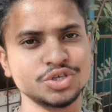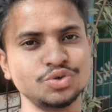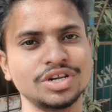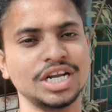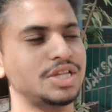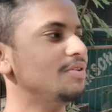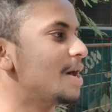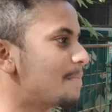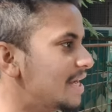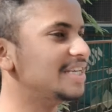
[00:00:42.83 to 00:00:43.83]
शूट करता हूँ
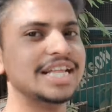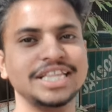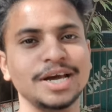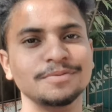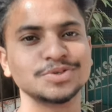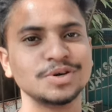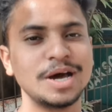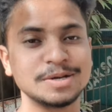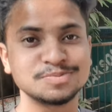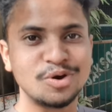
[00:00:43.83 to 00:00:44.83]
यार फट जाती है उसको
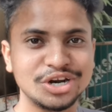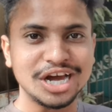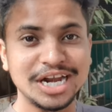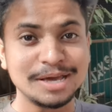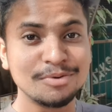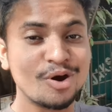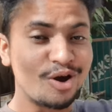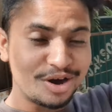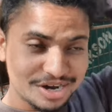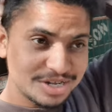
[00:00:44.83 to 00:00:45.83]
करने में
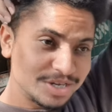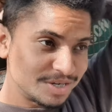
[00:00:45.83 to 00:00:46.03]
और